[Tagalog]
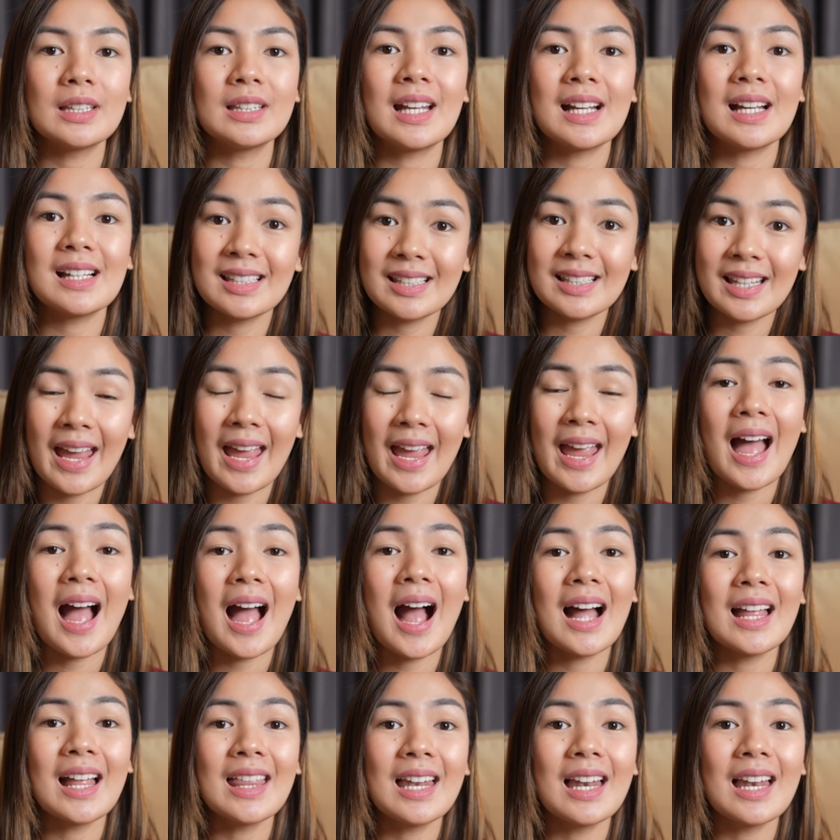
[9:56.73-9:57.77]
kasi
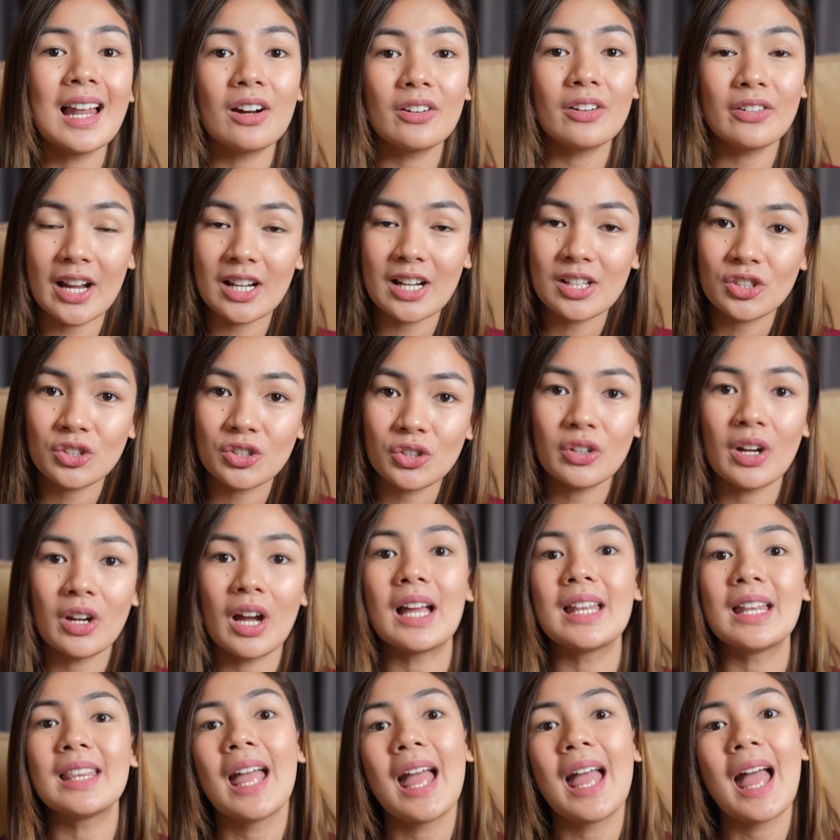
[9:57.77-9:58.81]
ang kanilang
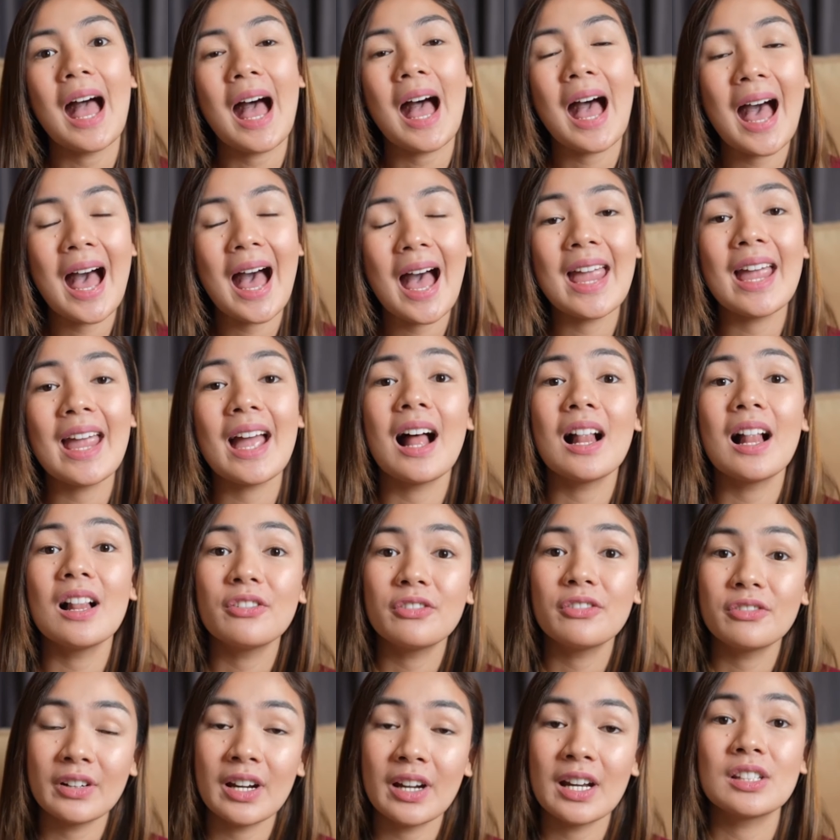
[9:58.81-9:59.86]
restaurant ay
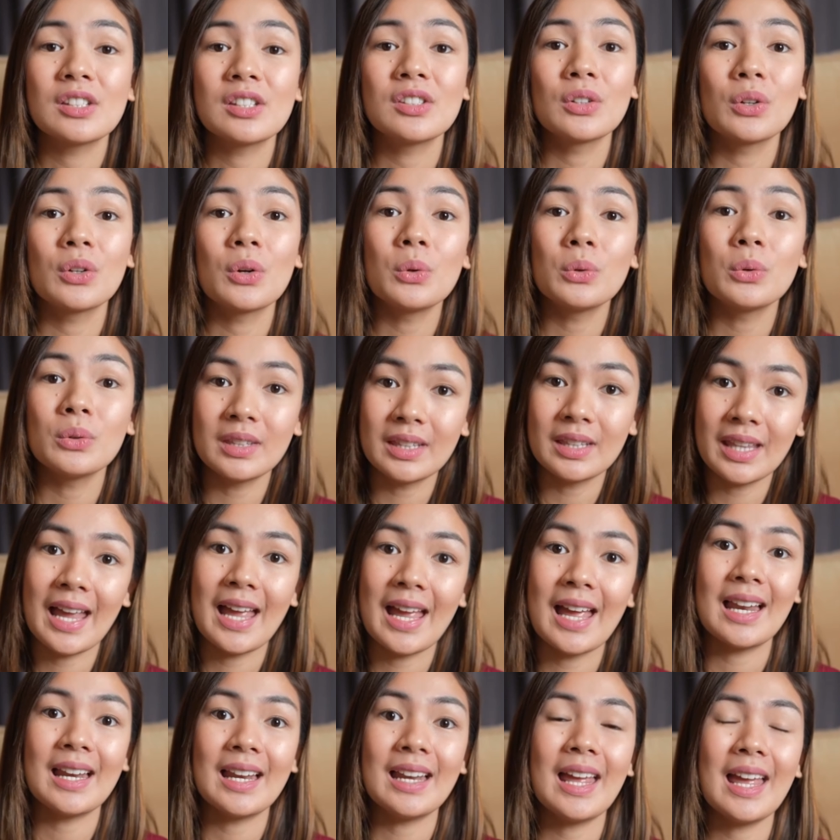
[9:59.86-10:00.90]
alfresco din.